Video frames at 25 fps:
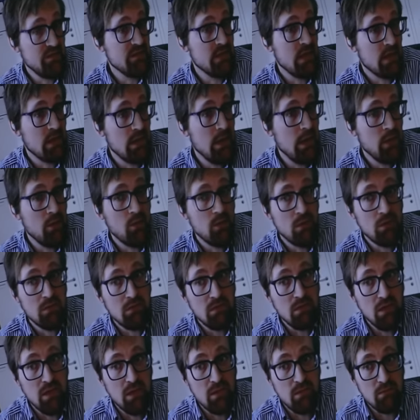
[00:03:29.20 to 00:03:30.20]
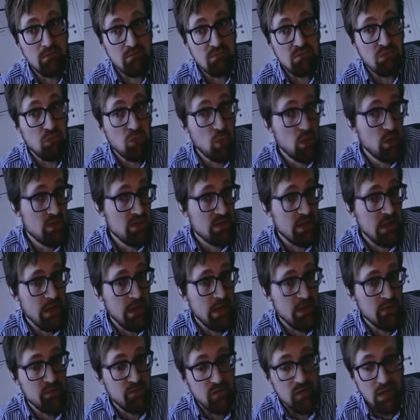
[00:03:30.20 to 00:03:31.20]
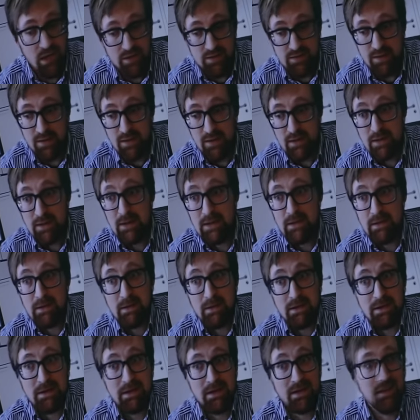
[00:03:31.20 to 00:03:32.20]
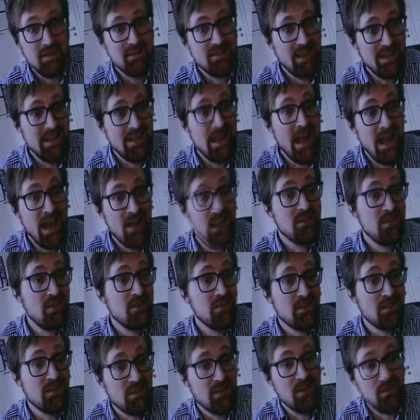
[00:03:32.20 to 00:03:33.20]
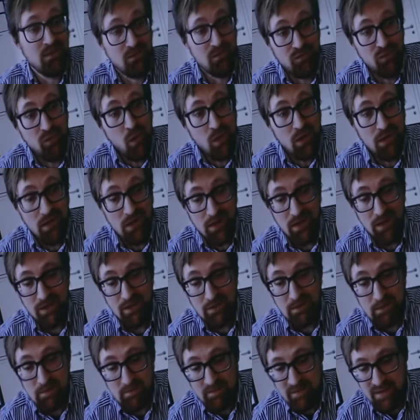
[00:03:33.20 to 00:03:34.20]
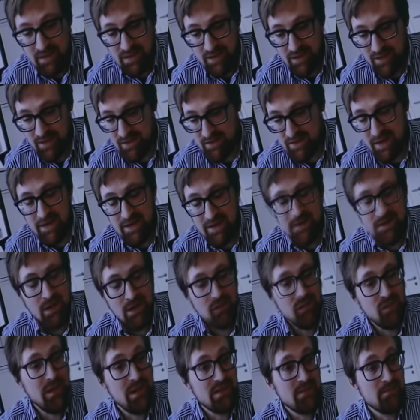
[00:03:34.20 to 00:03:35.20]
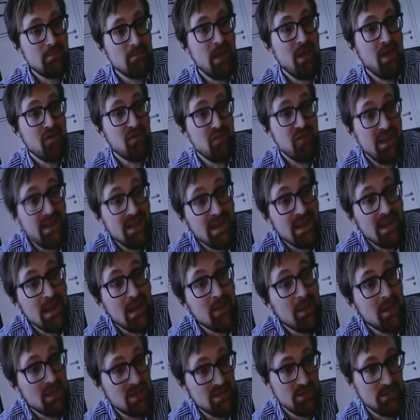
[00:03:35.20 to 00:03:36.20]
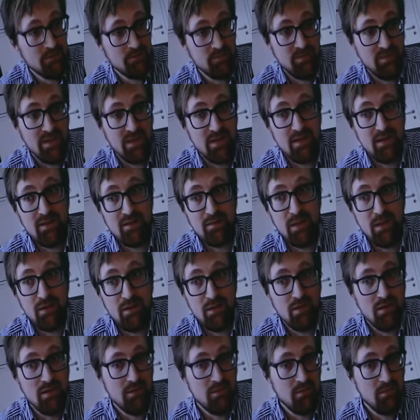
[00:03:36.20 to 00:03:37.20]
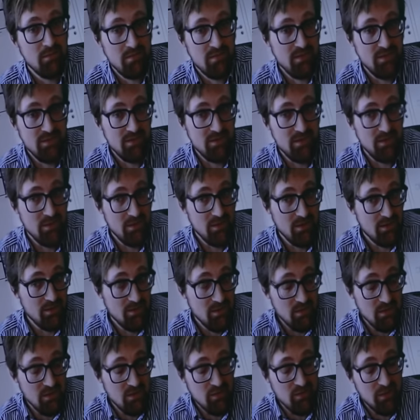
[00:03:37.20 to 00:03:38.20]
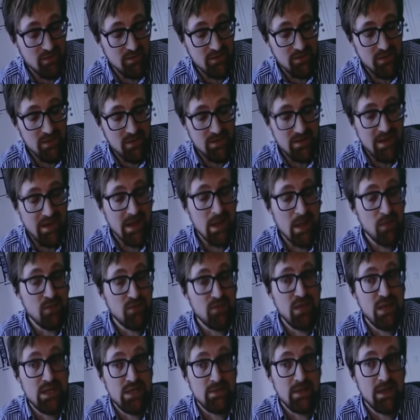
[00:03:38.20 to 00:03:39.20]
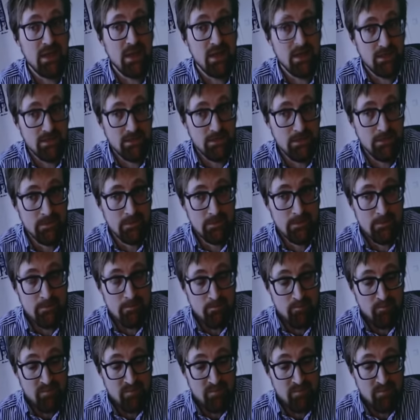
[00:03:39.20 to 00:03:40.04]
von diesen Erklärungen ähm, durchgehen. Vielleicht äh, ist dann nach dieser Folge hier äh, denken dann vielleicht ein paar weniger Menschen, äh, dass man, dass die quasi ein Cannabis-Flashback hatten.